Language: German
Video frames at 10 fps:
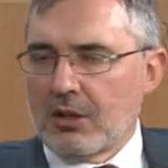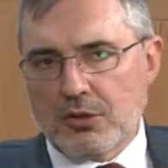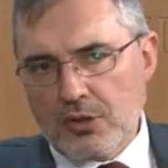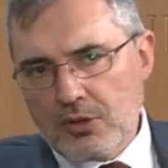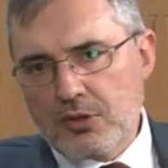
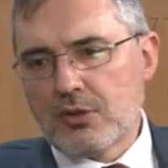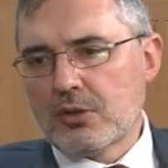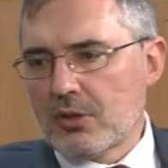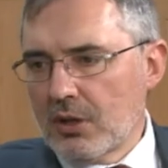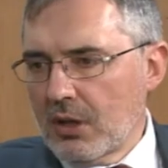Das
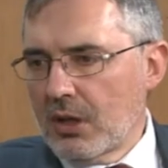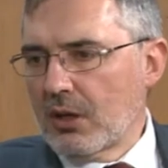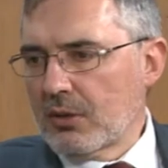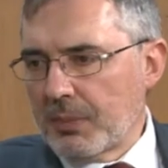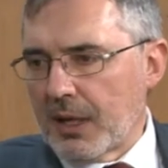ist
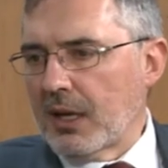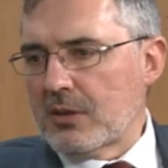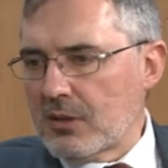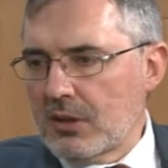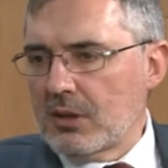äh,
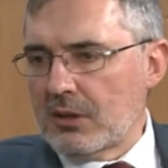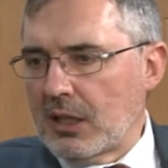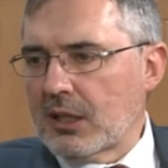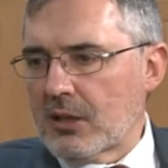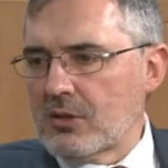bereits die
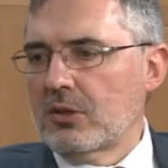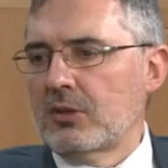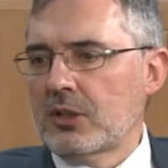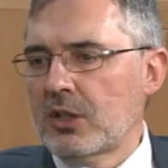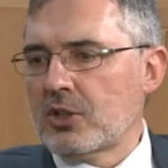
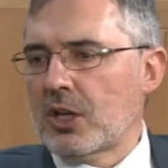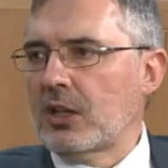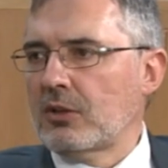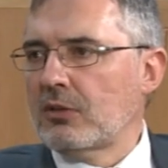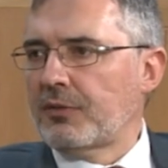Delegation der
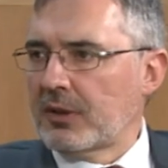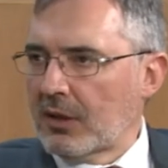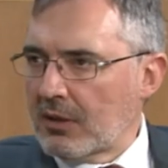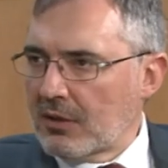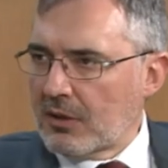Entscheidung von der